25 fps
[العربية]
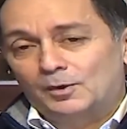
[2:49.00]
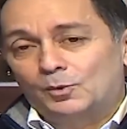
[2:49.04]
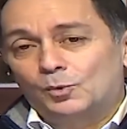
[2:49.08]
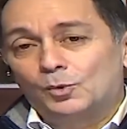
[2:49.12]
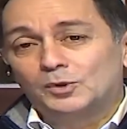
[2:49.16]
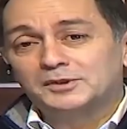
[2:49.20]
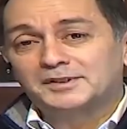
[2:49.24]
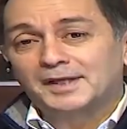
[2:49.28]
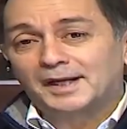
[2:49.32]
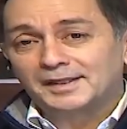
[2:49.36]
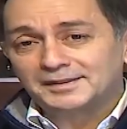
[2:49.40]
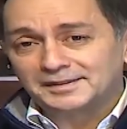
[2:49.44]

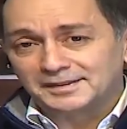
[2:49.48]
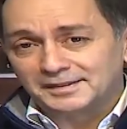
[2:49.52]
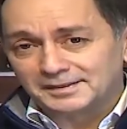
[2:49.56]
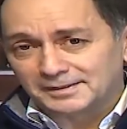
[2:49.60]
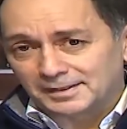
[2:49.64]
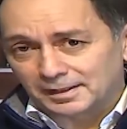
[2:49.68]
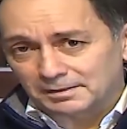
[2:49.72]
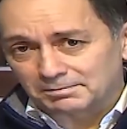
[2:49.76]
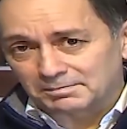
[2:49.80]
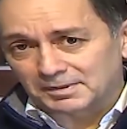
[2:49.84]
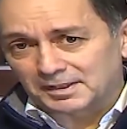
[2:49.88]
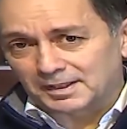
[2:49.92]

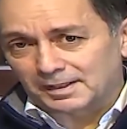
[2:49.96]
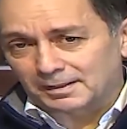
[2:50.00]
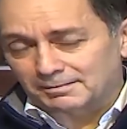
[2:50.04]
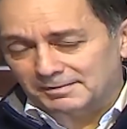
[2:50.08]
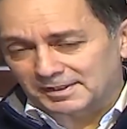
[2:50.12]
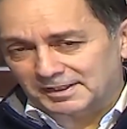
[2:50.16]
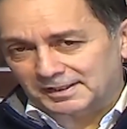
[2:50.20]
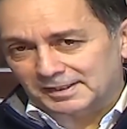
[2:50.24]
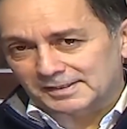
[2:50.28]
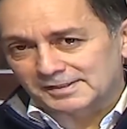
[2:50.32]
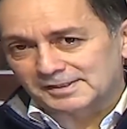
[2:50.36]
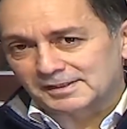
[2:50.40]
وتحديدا
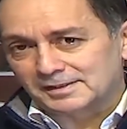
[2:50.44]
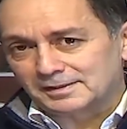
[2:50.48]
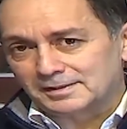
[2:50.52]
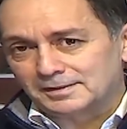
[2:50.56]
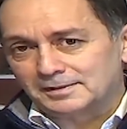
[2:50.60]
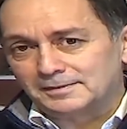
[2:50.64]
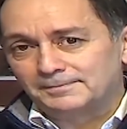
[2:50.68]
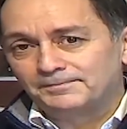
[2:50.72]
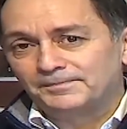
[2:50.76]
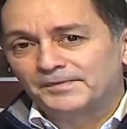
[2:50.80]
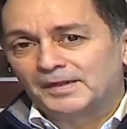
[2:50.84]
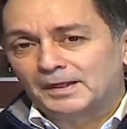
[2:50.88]

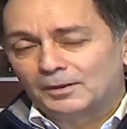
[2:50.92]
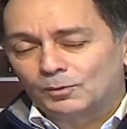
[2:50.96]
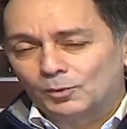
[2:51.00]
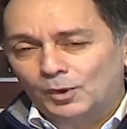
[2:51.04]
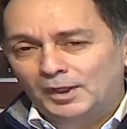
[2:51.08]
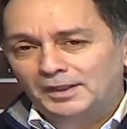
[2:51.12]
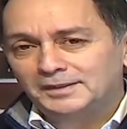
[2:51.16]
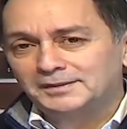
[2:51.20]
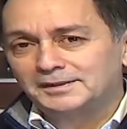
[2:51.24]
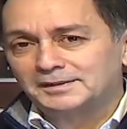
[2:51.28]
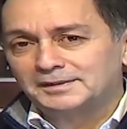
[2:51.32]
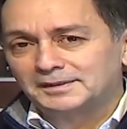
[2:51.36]
باللامركزيه
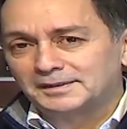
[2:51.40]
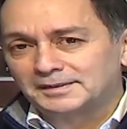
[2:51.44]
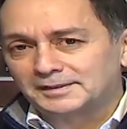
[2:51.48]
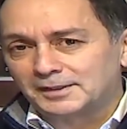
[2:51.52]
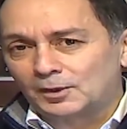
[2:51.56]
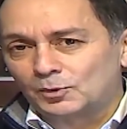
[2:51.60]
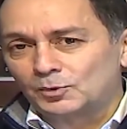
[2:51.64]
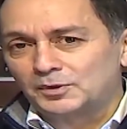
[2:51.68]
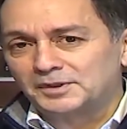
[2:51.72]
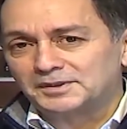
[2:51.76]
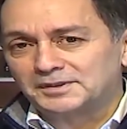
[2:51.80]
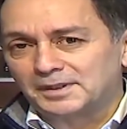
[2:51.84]
وحده
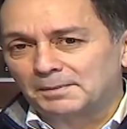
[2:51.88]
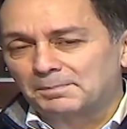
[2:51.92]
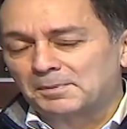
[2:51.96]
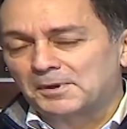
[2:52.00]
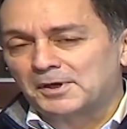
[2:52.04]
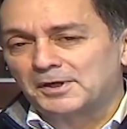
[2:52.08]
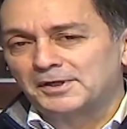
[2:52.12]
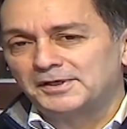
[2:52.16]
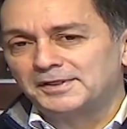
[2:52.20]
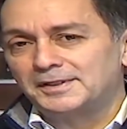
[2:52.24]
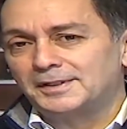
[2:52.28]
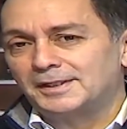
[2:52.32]
الدوله
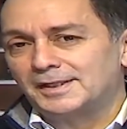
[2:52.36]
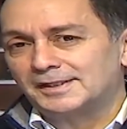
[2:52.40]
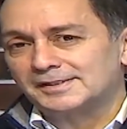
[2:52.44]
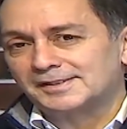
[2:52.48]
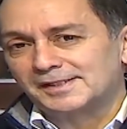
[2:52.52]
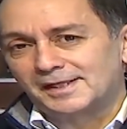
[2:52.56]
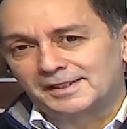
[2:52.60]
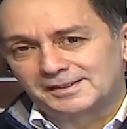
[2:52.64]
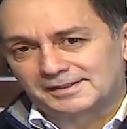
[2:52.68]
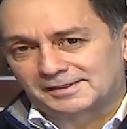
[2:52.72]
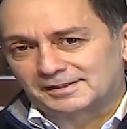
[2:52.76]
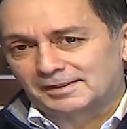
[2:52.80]
تبقى هي
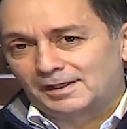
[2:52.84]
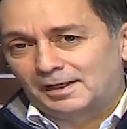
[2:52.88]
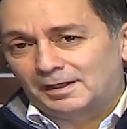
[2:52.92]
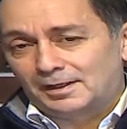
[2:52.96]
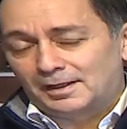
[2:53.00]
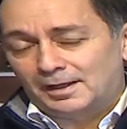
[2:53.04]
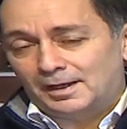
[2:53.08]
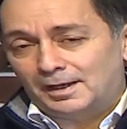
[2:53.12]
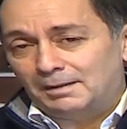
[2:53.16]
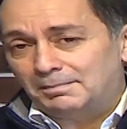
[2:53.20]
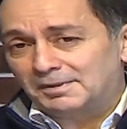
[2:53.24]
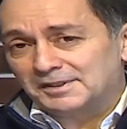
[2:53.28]
الاساس
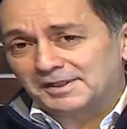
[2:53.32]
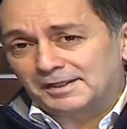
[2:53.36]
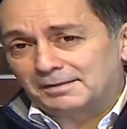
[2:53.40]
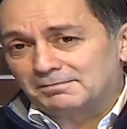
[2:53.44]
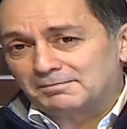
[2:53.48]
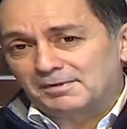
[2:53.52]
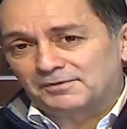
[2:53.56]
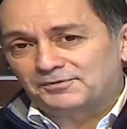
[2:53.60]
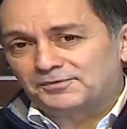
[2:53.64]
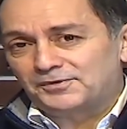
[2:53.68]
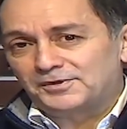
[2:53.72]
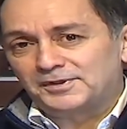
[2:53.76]
ابدا
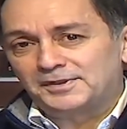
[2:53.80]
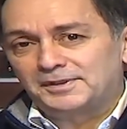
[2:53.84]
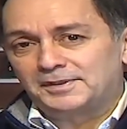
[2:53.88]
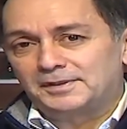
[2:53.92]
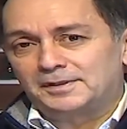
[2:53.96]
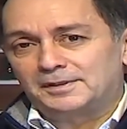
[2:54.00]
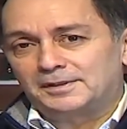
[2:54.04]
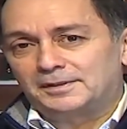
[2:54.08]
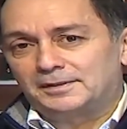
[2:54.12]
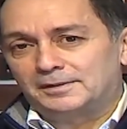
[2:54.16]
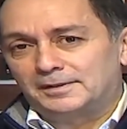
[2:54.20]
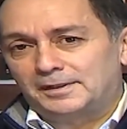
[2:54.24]
ما
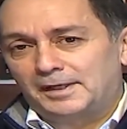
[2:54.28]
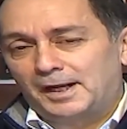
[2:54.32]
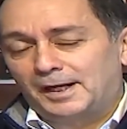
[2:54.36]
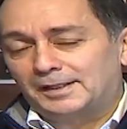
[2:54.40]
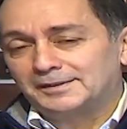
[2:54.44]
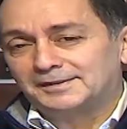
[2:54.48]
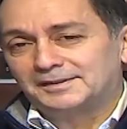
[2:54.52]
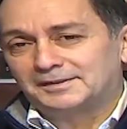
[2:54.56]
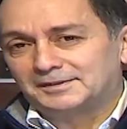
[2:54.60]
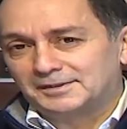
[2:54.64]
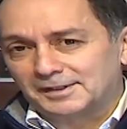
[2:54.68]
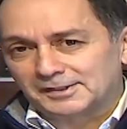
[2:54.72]
في آه،
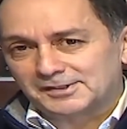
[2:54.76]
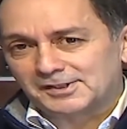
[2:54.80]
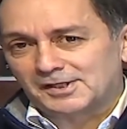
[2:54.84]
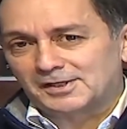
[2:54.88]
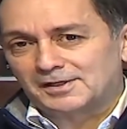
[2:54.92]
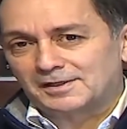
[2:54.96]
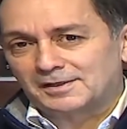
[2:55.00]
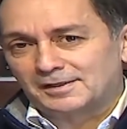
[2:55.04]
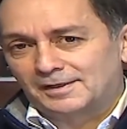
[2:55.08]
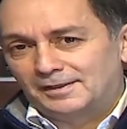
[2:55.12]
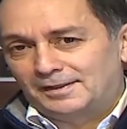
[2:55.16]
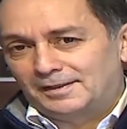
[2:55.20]
اعاده
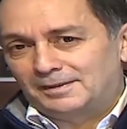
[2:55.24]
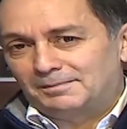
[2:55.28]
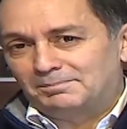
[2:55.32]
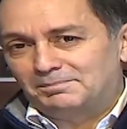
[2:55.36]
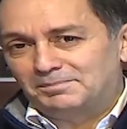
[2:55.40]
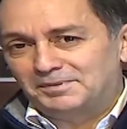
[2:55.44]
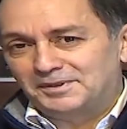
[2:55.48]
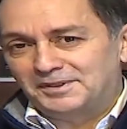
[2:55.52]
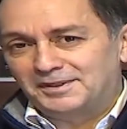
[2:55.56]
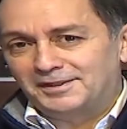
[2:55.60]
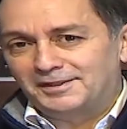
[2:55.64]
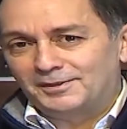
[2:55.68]
نظر
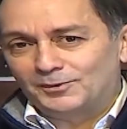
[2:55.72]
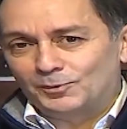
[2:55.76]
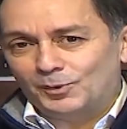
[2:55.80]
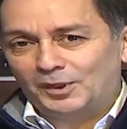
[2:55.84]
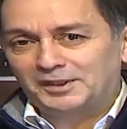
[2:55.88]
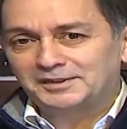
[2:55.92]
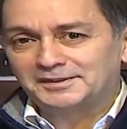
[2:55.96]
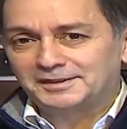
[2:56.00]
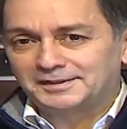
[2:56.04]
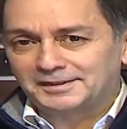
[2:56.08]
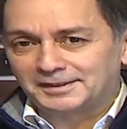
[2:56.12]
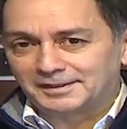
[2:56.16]

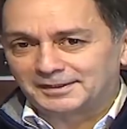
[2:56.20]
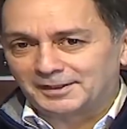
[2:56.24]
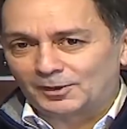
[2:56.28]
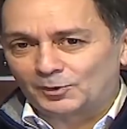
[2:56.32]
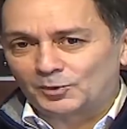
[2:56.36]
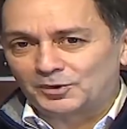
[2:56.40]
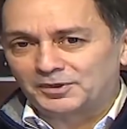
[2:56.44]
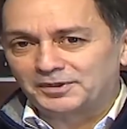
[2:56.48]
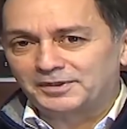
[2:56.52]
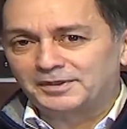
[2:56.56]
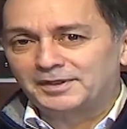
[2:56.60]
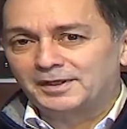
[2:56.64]
بوحده
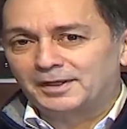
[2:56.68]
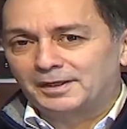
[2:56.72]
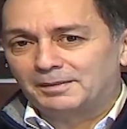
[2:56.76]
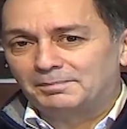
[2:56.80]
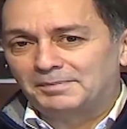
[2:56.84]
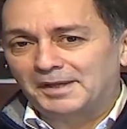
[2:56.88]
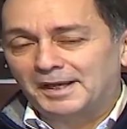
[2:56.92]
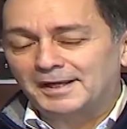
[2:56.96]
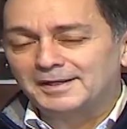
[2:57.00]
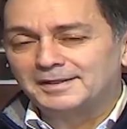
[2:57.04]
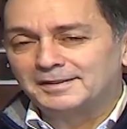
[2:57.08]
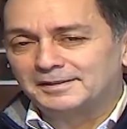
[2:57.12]
الدوله
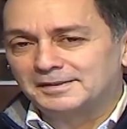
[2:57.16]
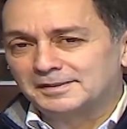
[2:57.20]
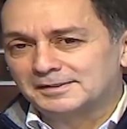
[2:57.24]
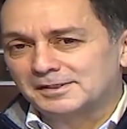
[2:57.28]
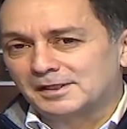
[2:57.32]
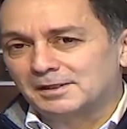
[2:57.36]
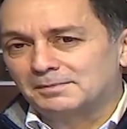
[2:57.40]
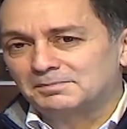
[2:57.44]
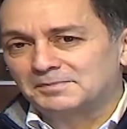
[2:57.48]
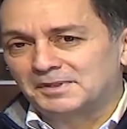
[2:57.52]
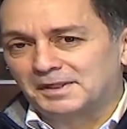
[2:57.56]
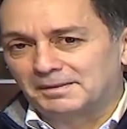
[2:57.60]
باي
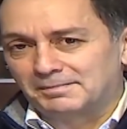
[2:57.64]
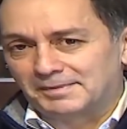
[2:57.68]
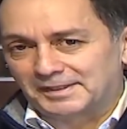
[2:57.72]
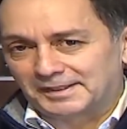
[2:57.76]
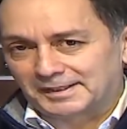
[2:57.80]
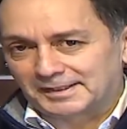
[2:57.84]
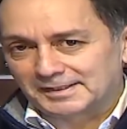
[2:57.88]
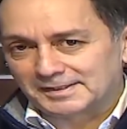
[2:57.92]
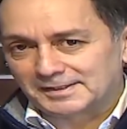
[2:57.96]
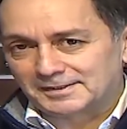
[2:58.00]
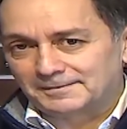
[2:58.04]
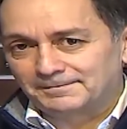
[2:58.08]
نظام لا
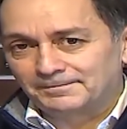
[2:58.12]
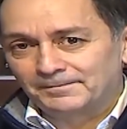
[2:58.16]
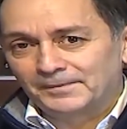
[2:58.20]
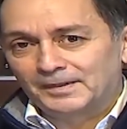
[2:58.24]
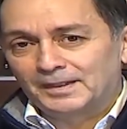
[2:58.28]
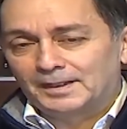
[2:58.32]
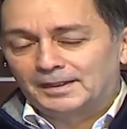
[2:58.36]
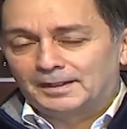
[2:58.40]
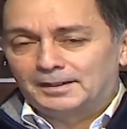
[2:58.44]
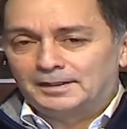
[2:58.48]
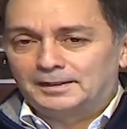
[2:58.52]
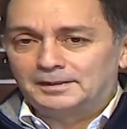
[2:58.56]
مركزي
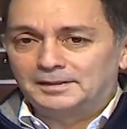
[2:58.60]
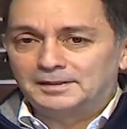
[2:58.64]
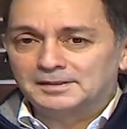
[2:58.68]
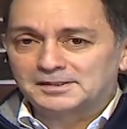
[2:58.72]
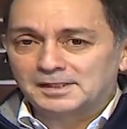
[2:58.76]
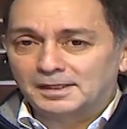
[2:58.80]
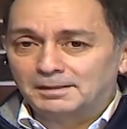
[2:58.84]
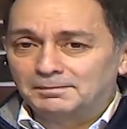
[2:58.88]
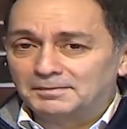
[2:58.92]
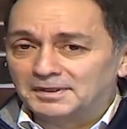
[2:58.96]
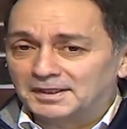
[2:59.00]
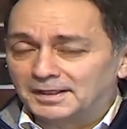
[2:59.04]

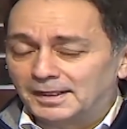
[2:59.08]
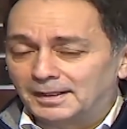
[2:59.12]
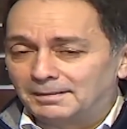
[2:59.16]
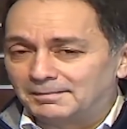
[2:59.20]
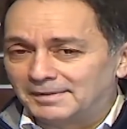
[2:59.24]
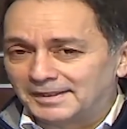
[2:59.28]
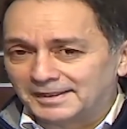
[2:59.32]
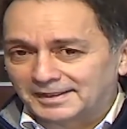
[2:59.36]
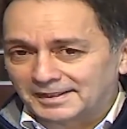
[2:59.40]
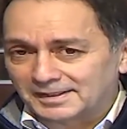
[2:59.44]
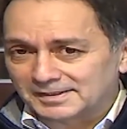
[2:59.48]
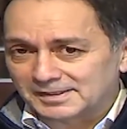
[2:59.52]
النظام
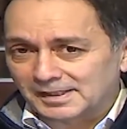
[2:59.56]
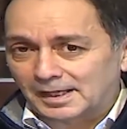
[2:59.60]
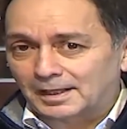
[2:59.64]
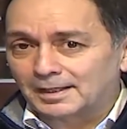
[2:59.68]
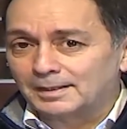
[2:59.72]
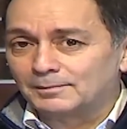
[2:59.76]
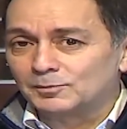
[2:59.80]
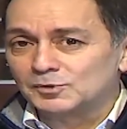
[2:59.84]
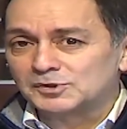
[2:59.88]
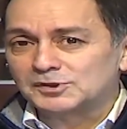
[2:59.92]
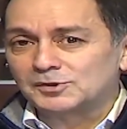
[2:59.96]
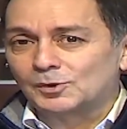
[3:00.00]
اللامركزي
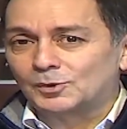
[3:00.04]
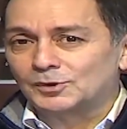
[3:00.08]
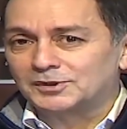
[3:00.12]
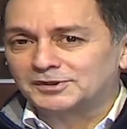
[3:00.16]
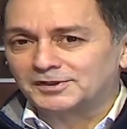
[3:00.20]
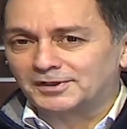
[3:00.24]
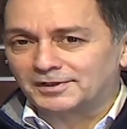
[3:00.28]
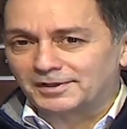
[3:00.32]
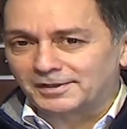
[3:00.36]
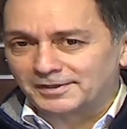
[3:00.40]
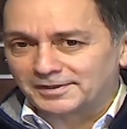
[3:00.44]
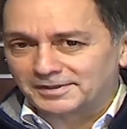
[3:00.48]
على مستوى
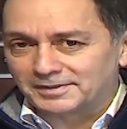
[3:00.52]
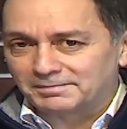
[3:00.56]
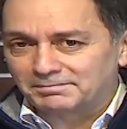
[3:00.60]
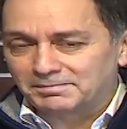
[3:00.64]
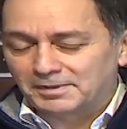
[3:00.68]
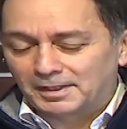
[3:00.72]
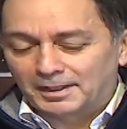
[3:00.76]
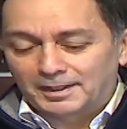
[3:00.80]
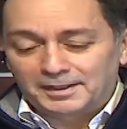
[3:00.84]
الضرائب